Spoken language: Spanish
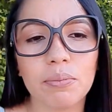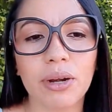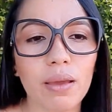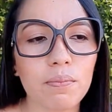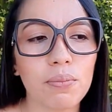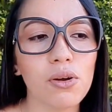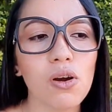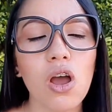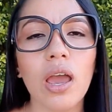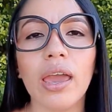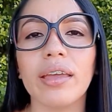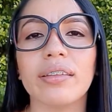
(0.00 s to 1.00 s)
Por ejemplo,
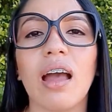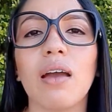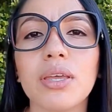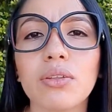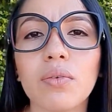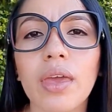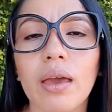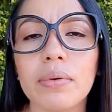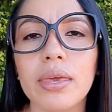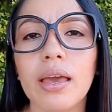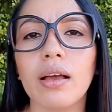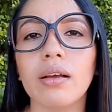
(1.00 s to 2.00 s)
estaba viendo que
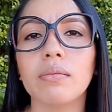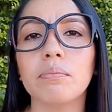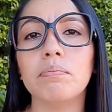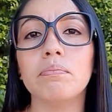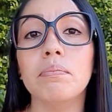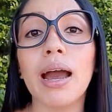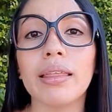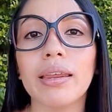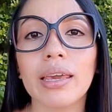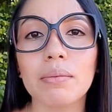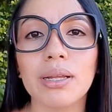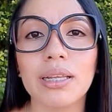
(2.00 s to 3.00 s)
habían
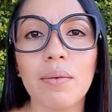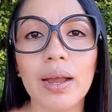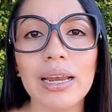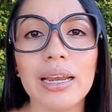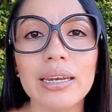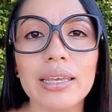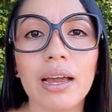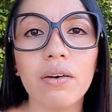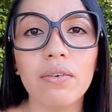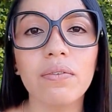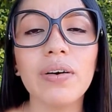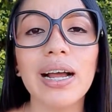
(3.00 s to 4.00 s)
madres que mandaban a las niñas
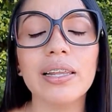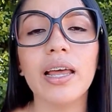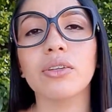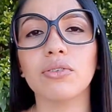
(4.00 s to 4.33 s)
con faldas,